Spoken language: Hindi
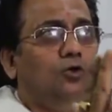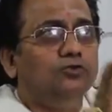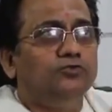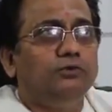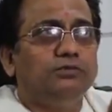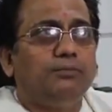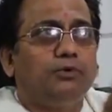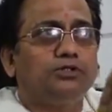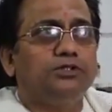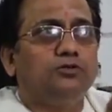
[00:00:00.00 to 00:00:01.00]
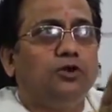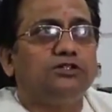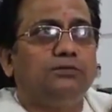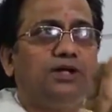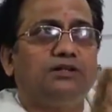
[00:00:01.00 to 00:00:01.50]
उस फिल्म का प्रोडक्शन
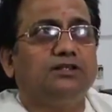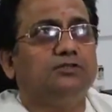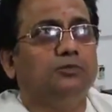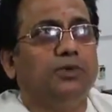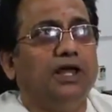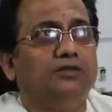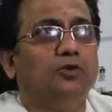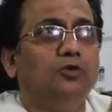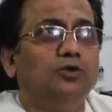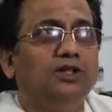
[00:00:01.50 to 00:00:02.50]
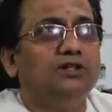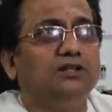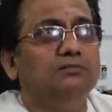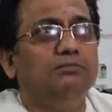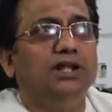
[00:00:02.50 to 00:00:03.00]
कॉस्ट हमारा दस रुपये है तो उनके
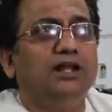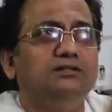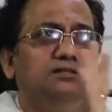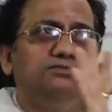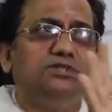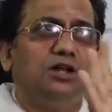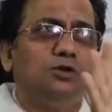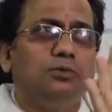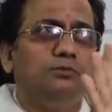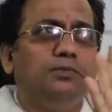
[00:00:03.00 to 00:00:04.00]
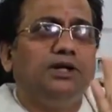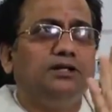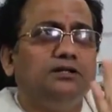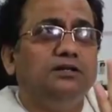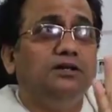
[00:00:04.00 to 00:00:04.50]
साथ हम बनाएंगे सिर्फ चार रुपये में
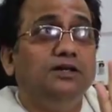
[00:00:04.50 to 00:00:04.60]
बनेगी